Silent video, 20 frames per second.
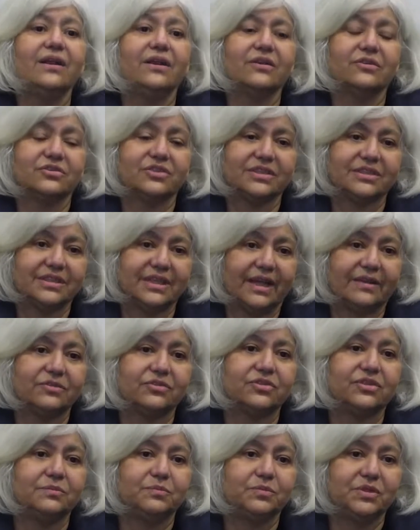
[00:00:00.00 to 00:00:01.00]
los
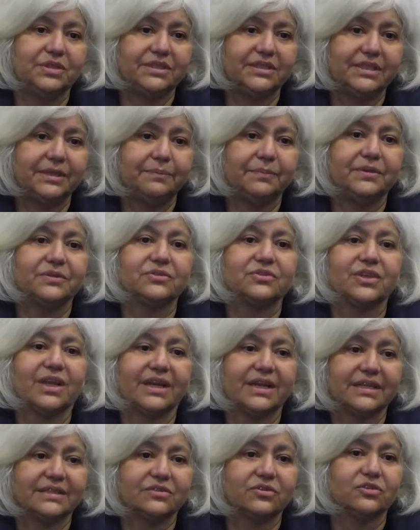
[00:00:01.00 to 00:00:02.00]
estados y municipios,
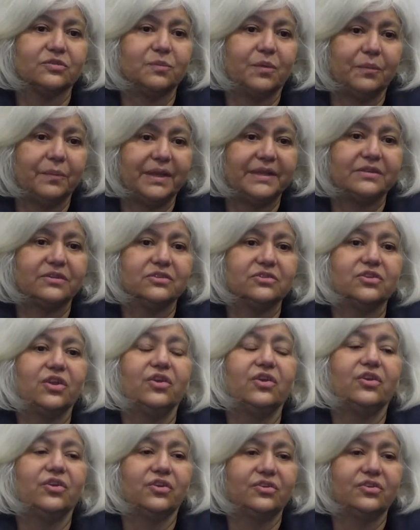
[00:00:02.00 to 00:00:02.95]
que en estos momentos